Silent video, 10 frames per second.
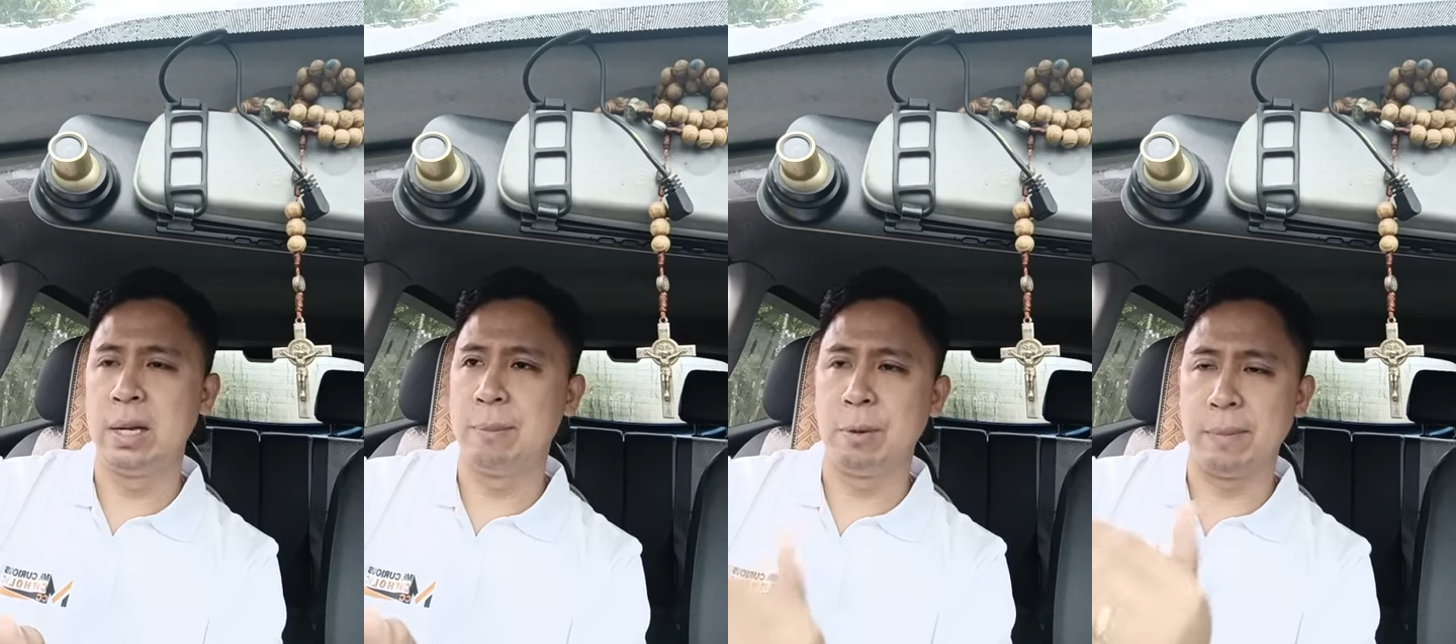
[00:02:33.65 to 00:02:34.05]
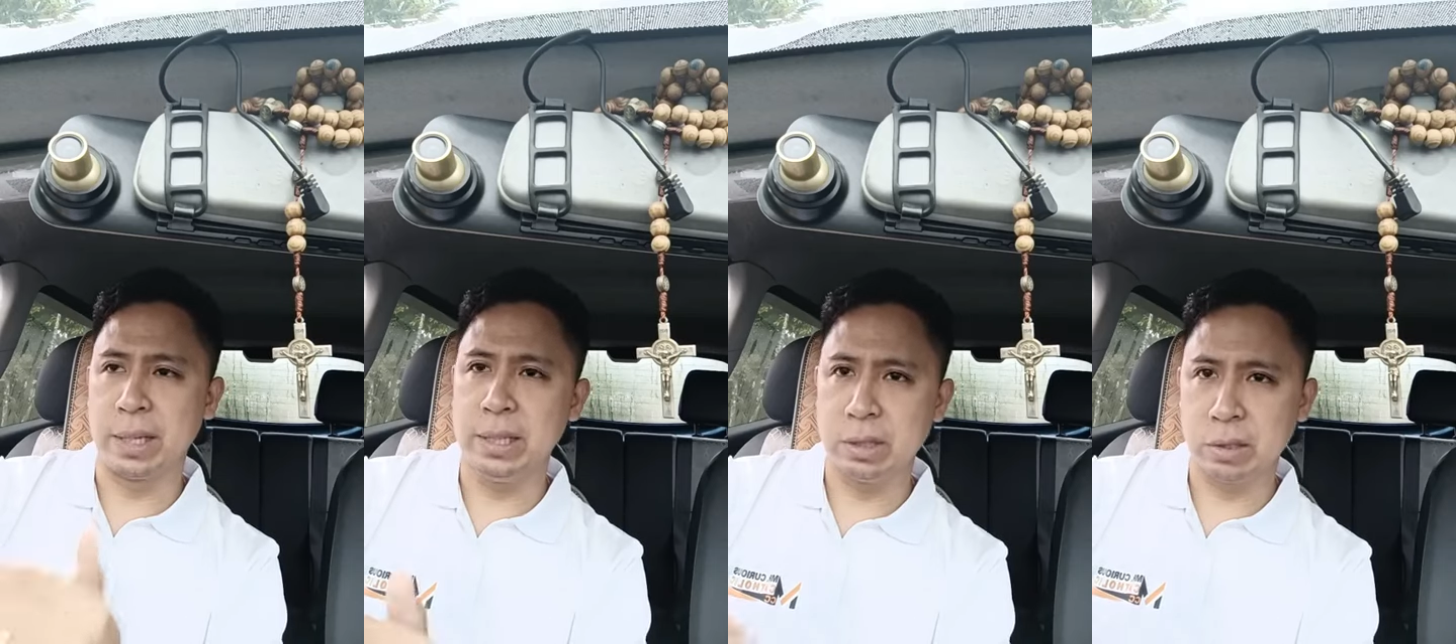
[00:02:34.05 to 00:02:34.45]
na
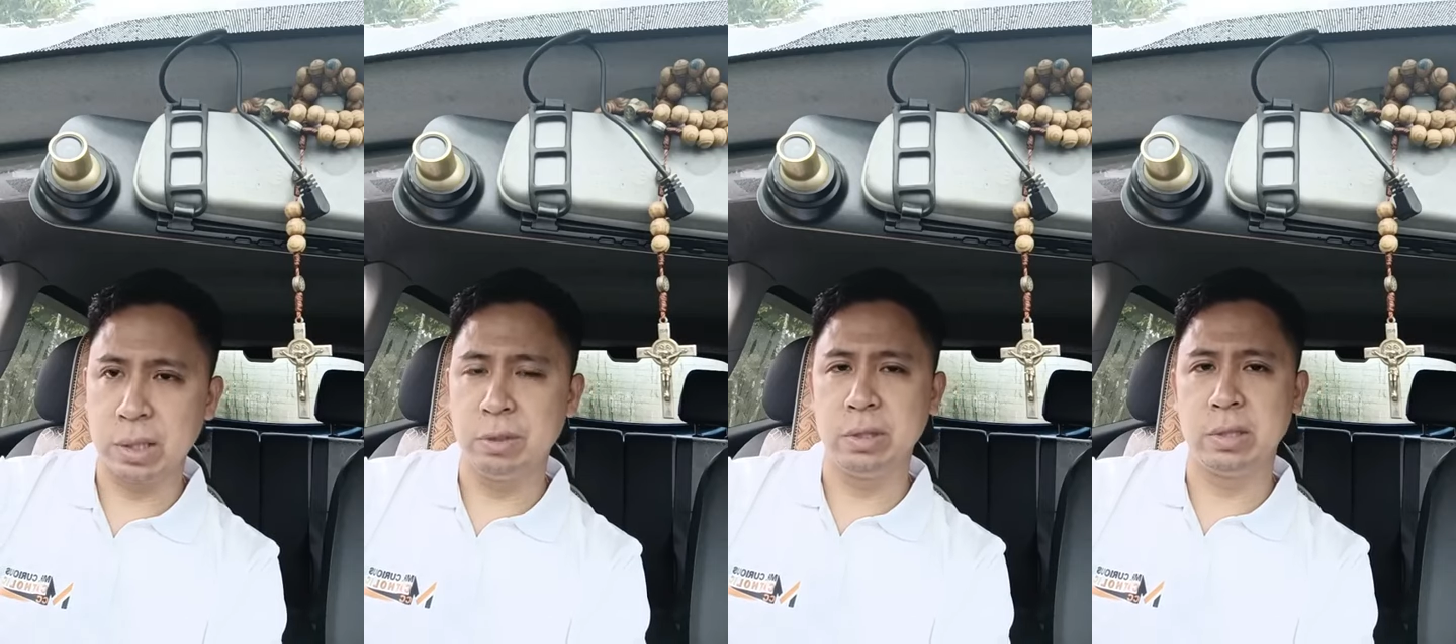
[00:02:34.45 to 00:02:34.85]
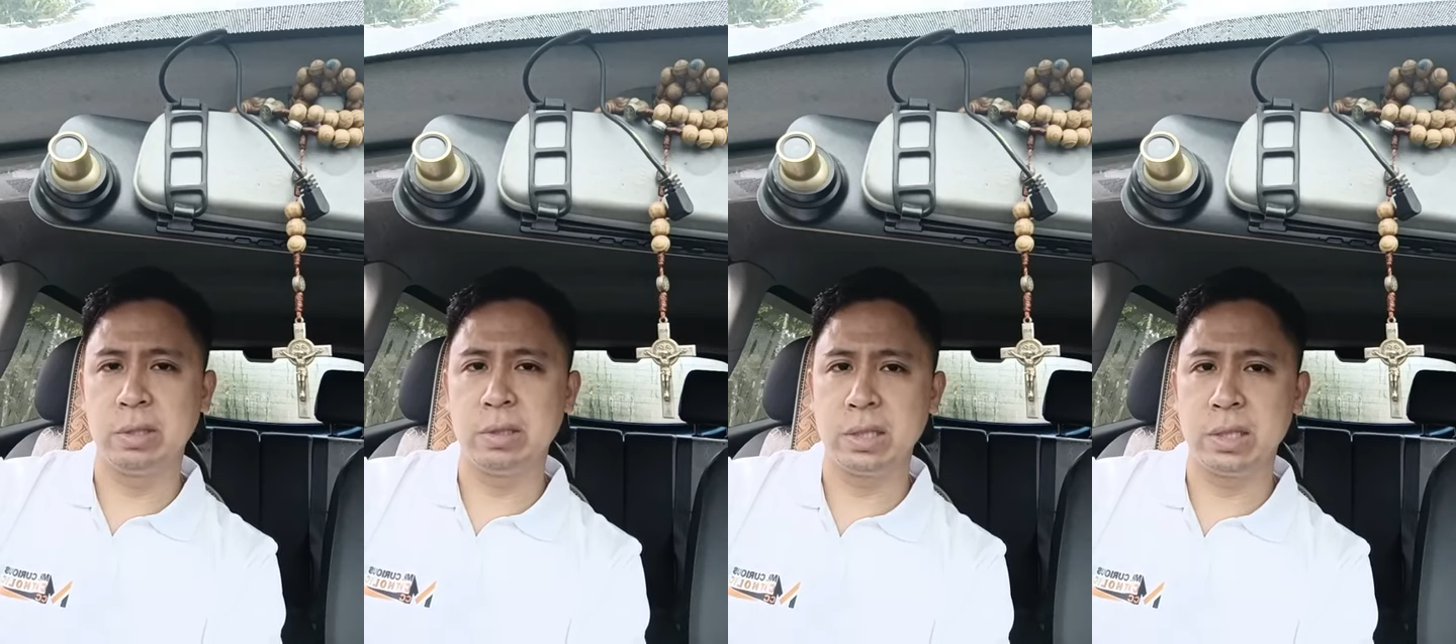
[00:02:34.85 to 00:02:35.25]
pumarito sa
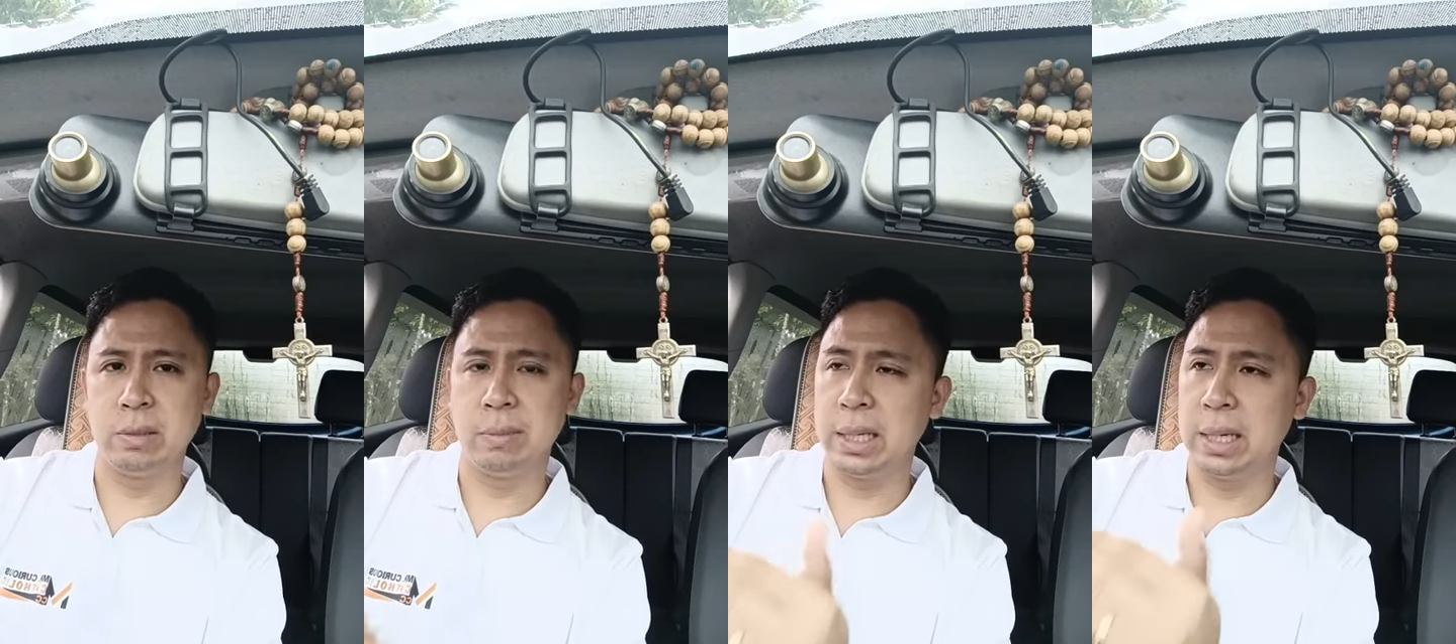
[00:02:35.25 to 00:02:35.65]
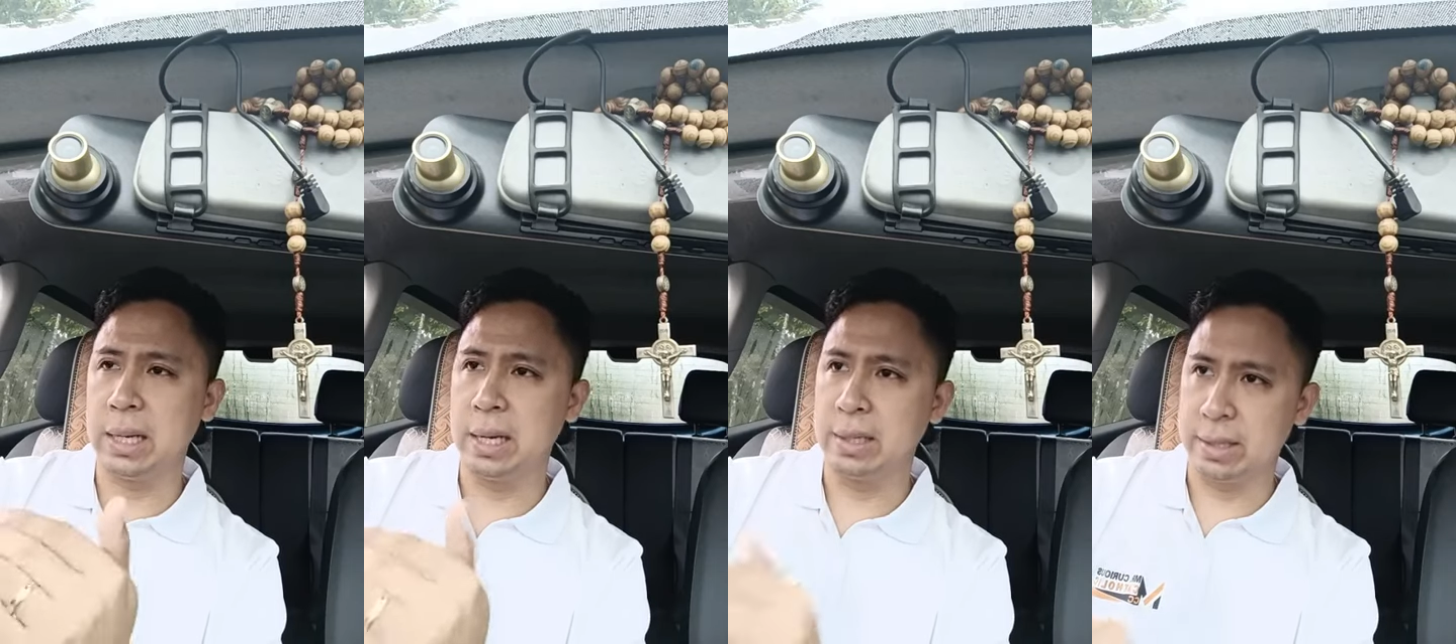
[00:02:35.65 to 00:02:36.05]
mundo, sino ba
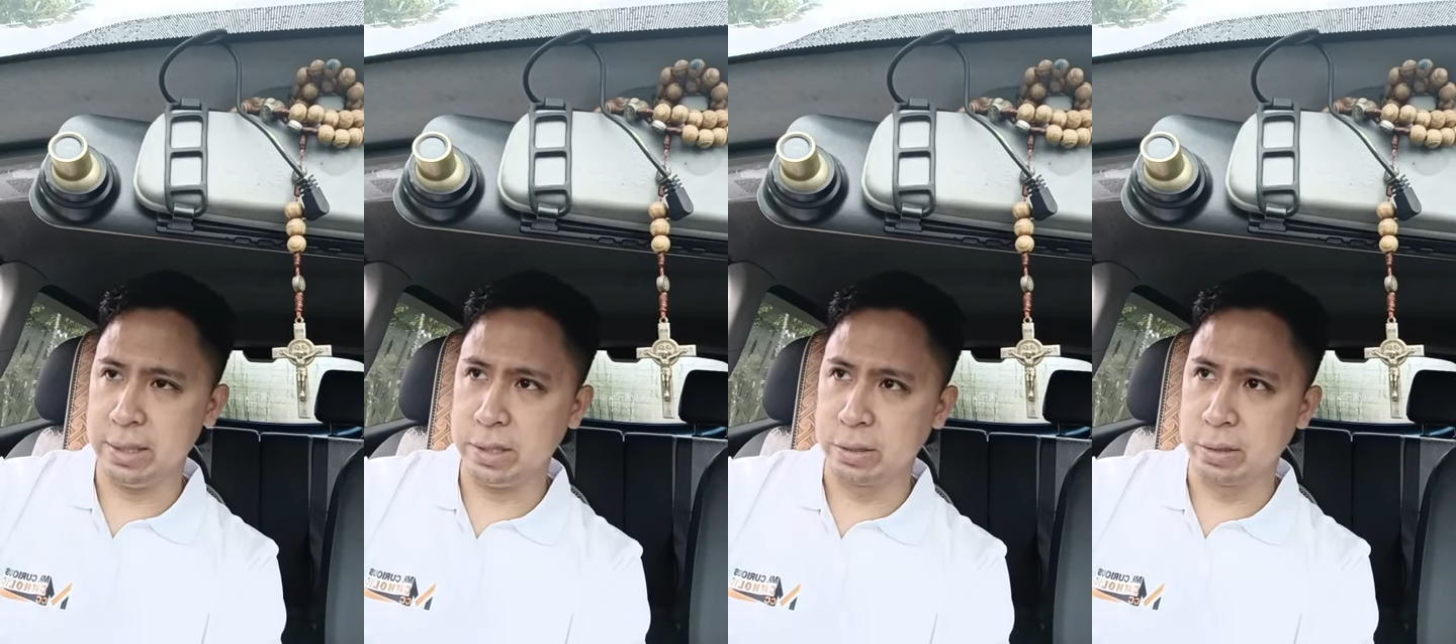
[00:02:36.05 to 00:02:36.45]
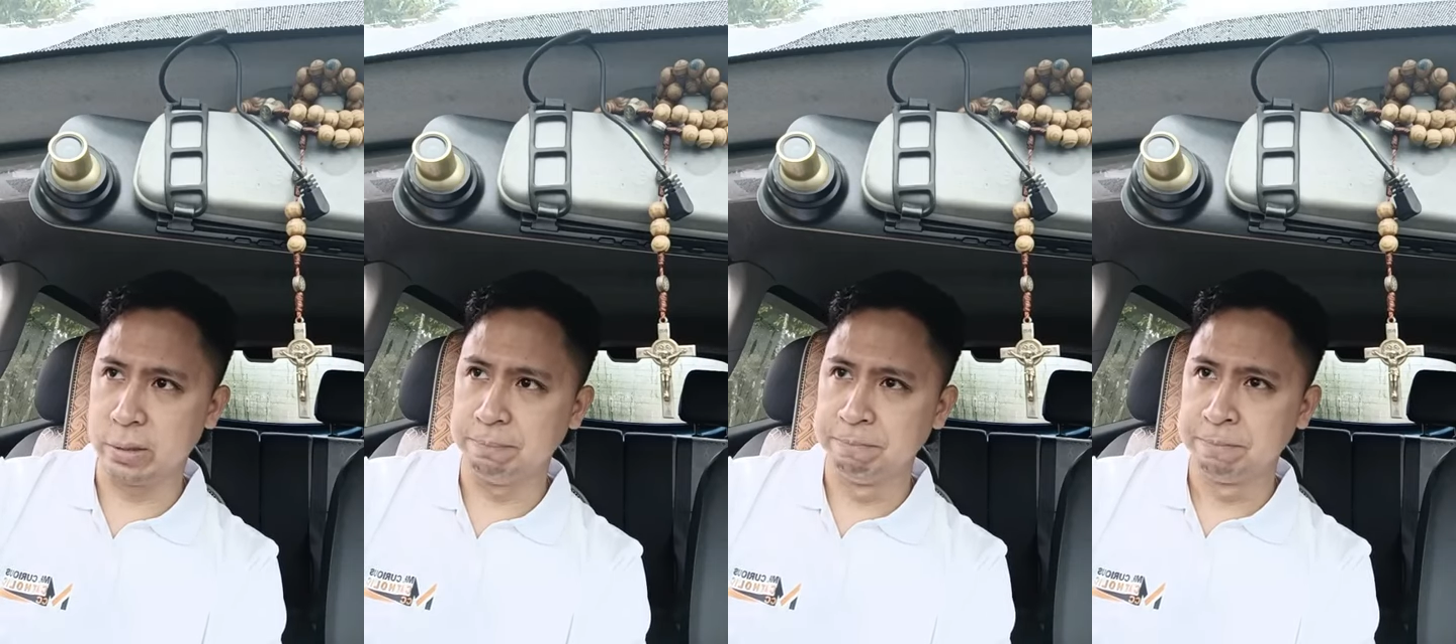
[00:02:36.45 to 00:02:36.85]
talaga ang Kristo